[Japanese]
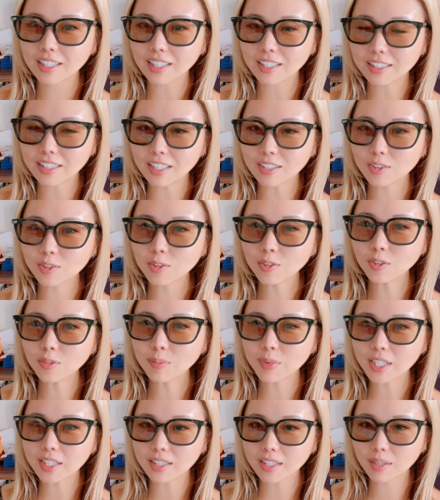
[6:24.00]
血
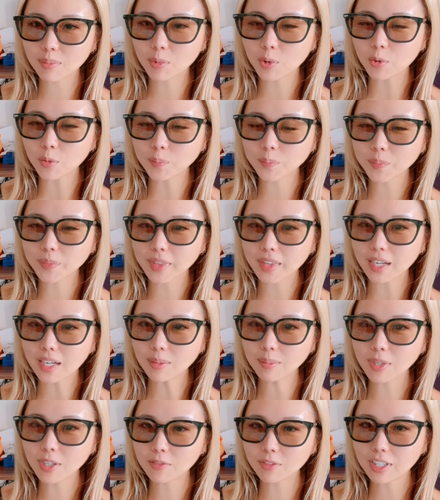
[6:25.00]
統面でも
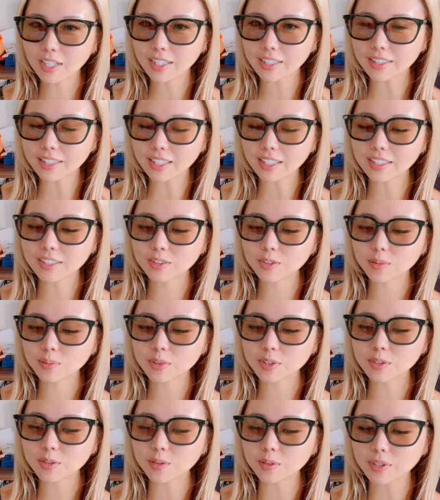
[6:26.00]
雨は大丈
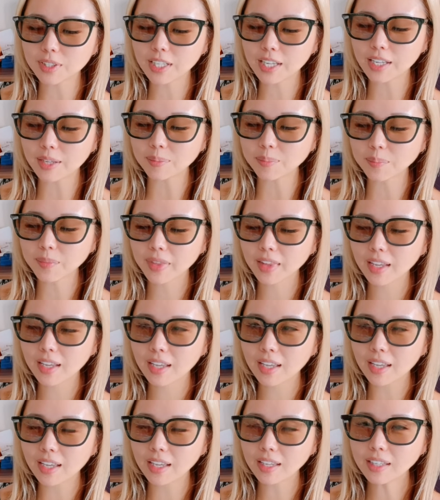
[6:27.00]
夫そうで、
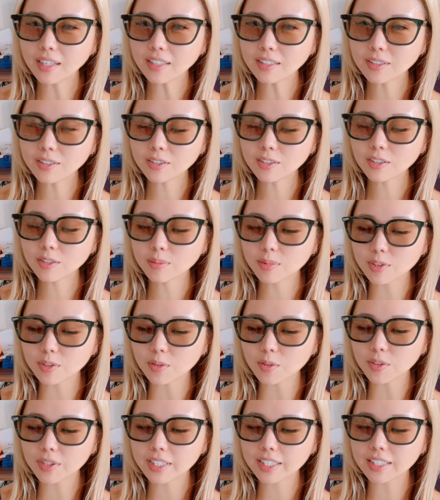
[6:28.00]
エアグルーブ
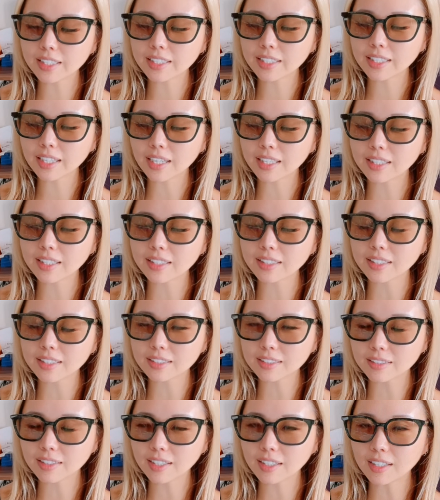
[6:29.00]
の品形なんで
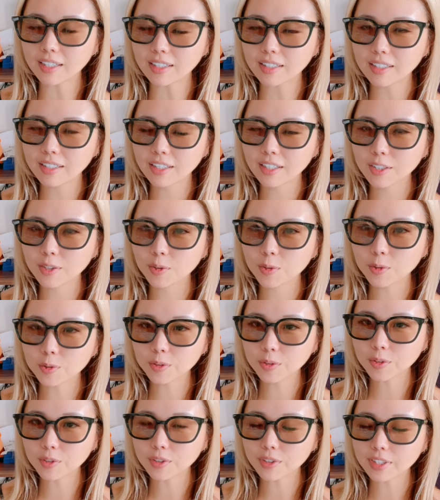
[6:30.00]
すが、こ
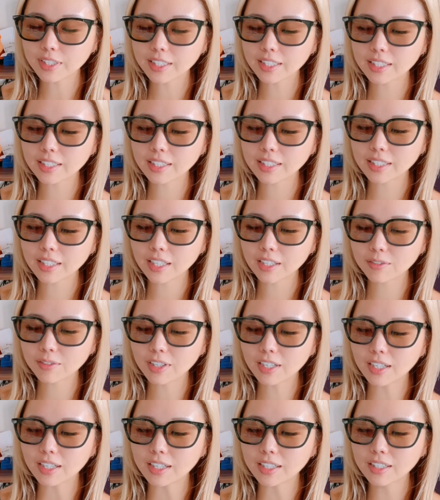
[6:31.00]
の品形
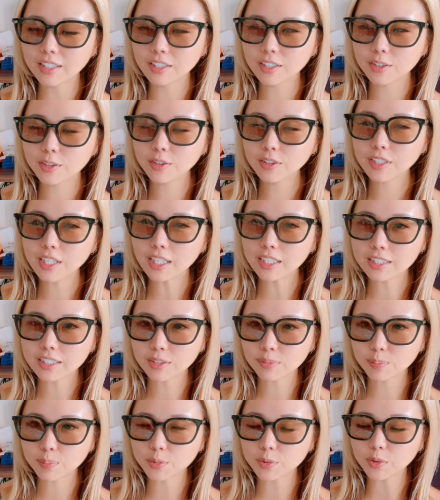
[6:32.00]
は
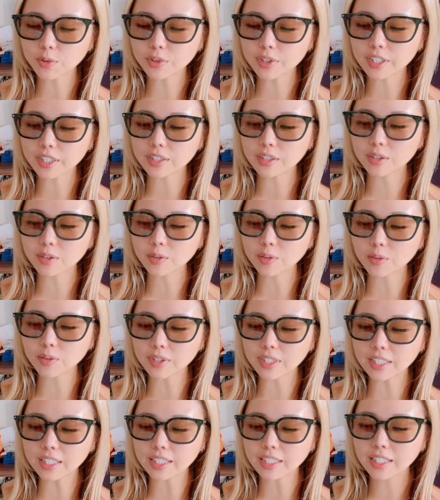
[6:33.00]
ルーラーシップを筆頭
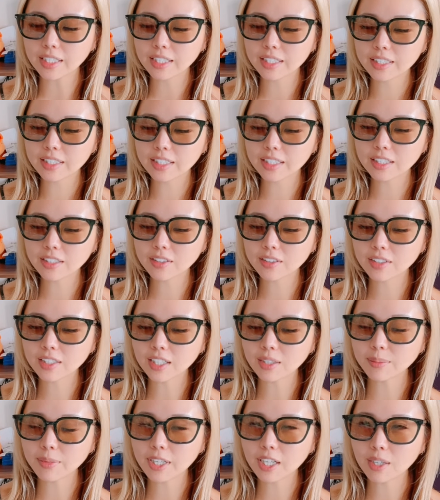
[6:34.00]
に
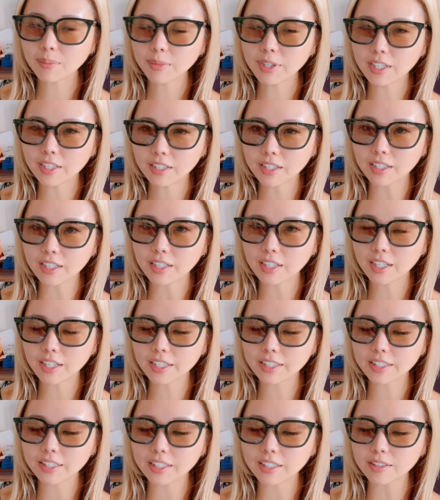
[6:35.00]
キングカメハメハが
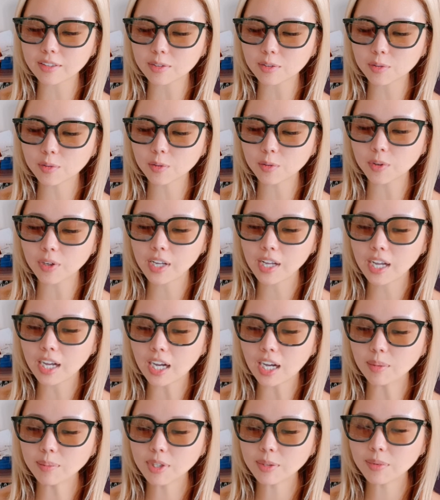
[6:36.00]
入っていると、
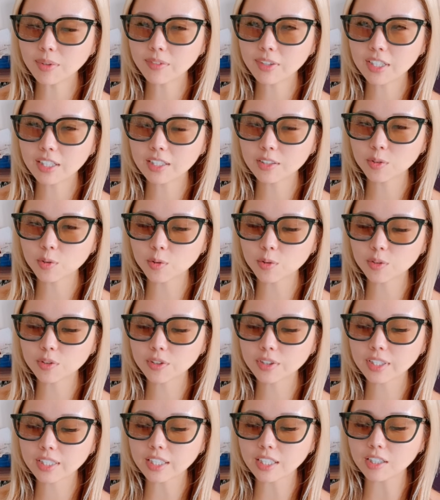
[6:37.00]
アメババが
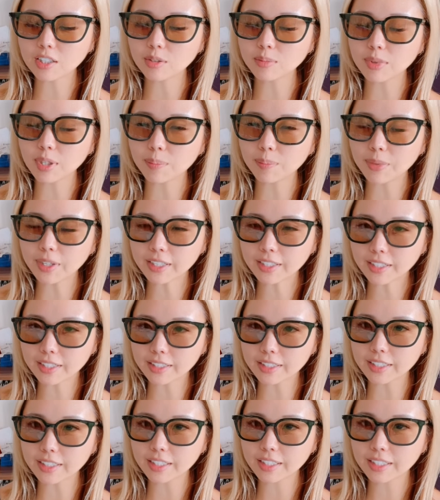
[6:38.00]
得意な馬ばか
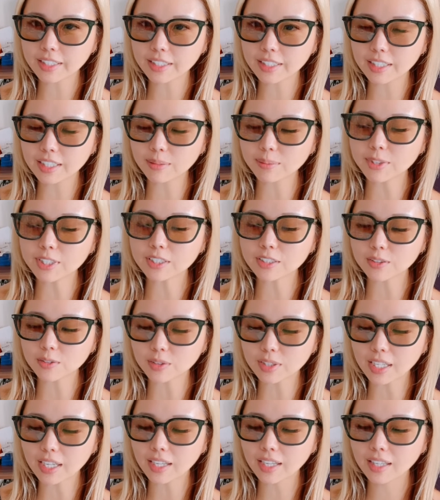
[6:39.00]
りいます
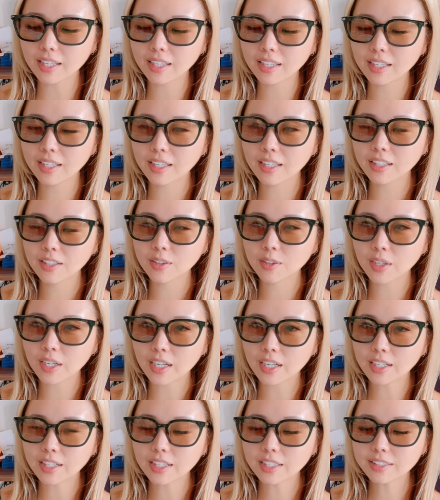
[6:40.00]
ので、
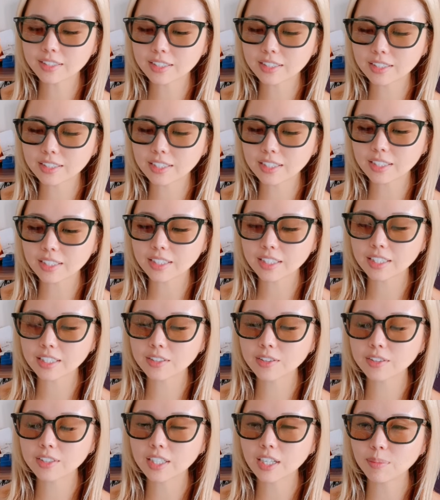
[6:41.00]
母父
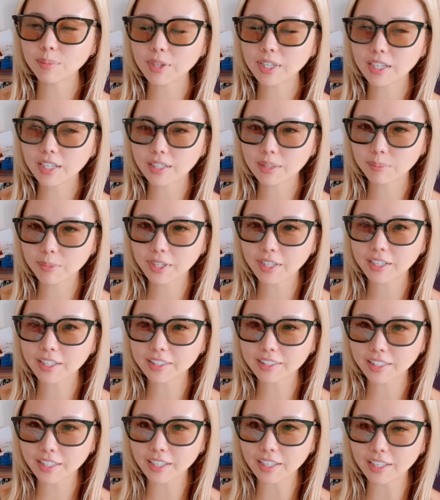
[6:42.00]

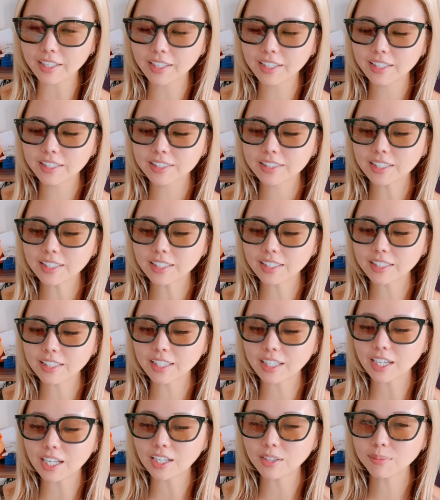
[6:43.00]
キングカメハメハで、さら
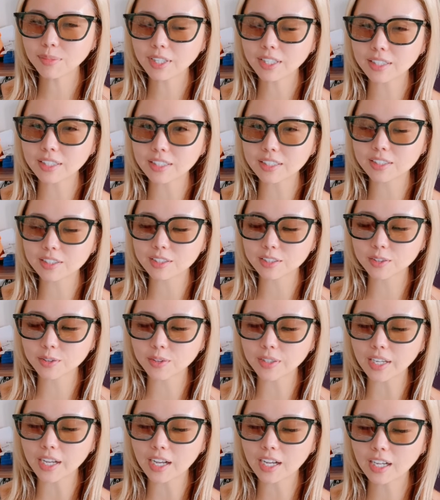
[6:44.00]
に雨に
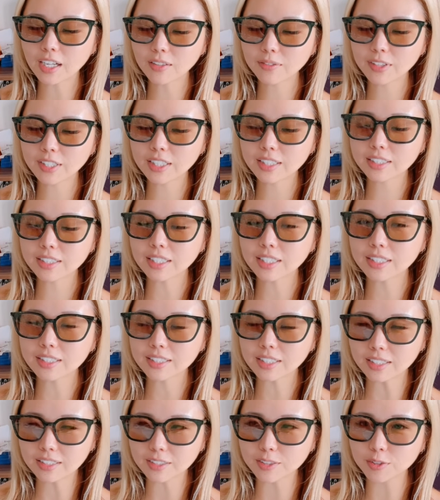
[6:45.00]
強い
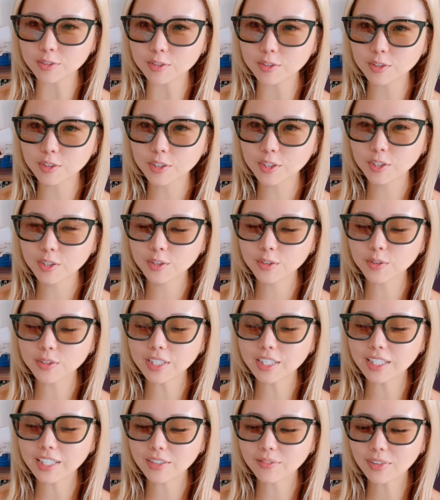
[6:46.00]
ハービンジャーサンクと
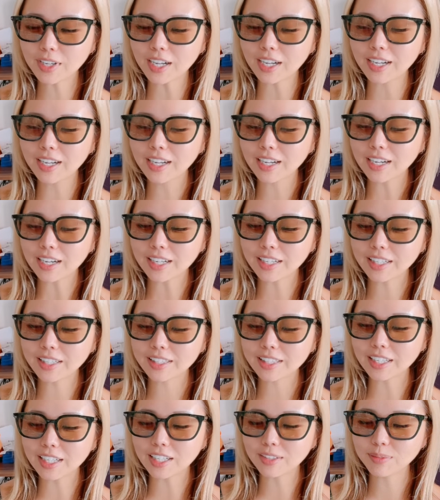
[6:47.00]
なれば、荒れ
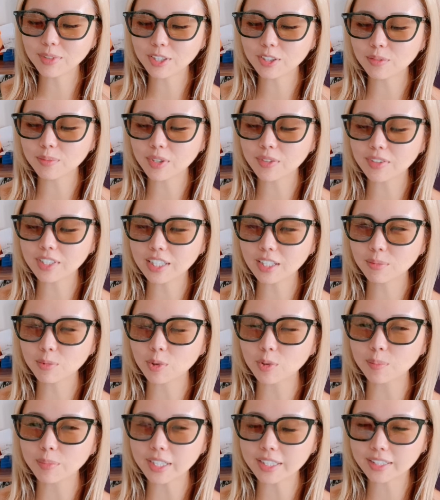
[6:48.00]
た雨の馬場で
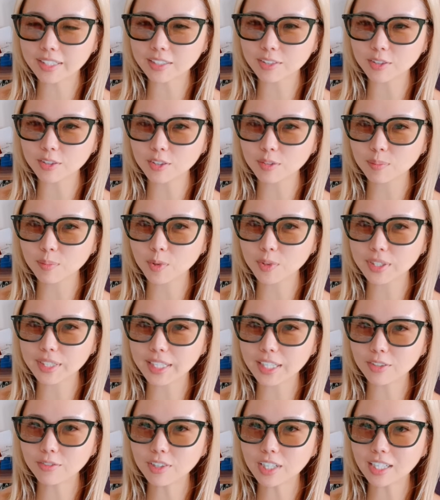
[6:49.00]
も全く問
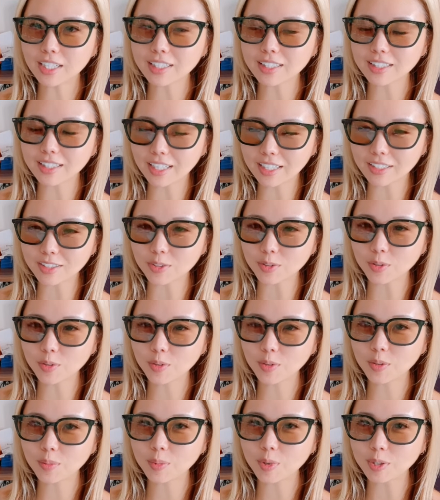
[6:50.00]
題はないと
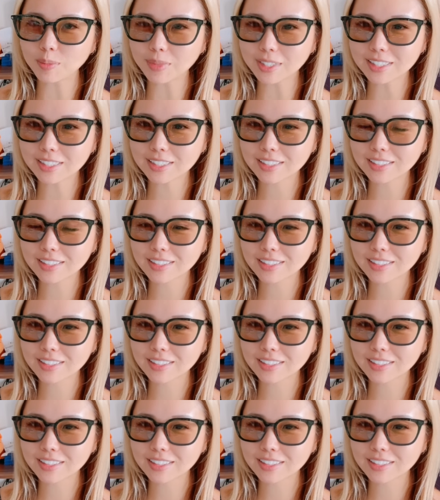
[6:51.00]
思います。